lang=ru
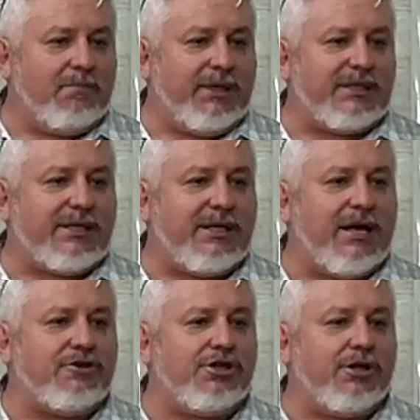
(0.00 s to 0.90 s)

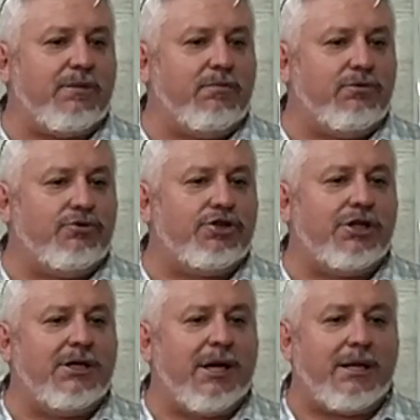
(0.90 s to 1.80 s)
предстоящих
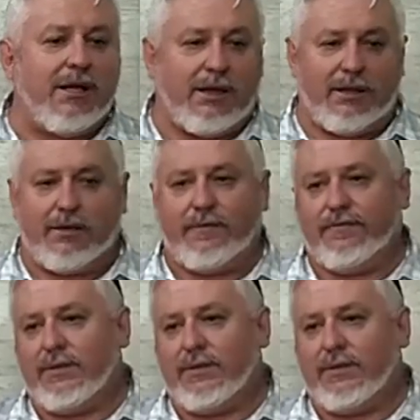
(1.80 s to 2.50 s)
будущих гонений.